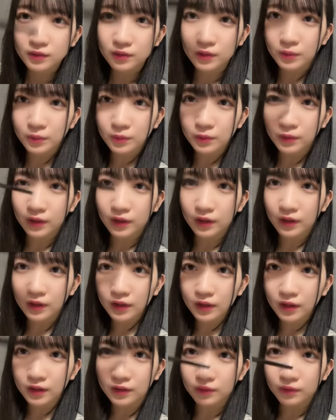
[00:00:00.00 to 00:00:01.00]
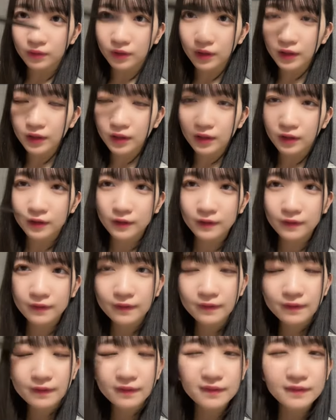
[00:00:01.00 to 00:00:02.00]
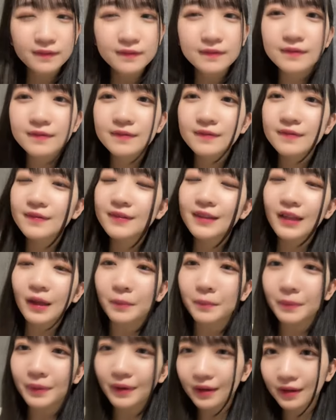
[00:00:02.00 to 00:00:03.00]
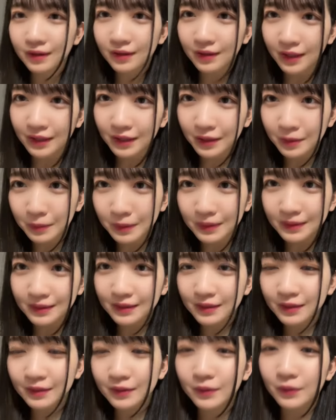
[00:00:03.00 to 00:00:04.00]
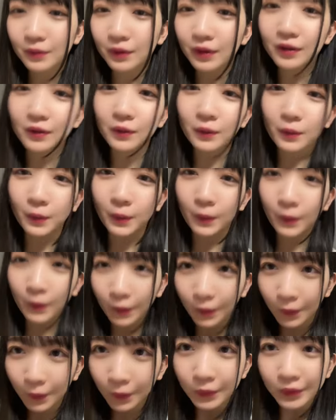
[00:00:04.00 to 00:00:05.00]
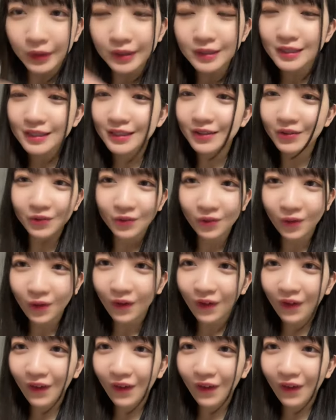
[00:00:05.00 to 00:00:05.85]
でもねあのね短パン履いてますこれと同じ色の